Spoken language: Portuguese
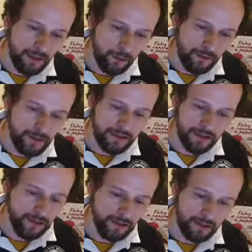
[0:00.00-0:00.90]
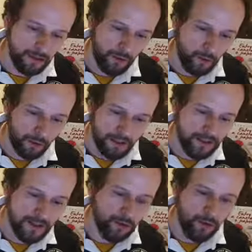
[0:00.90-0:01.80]
nomes que estão
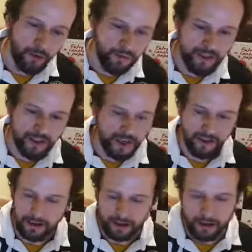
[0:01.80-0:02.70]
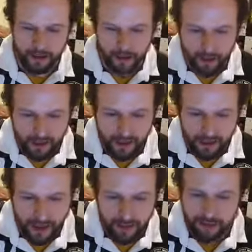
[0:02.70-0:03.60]
começando, nomes já
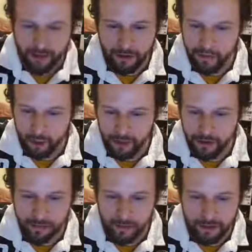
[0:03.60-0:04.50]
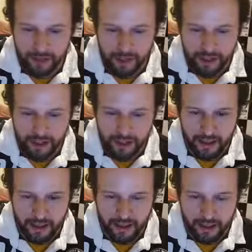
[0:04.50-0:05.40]
consagrados, não importa, o importante
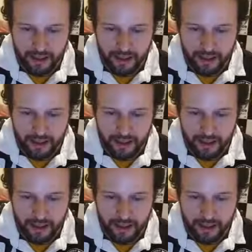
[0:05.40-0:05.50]
é,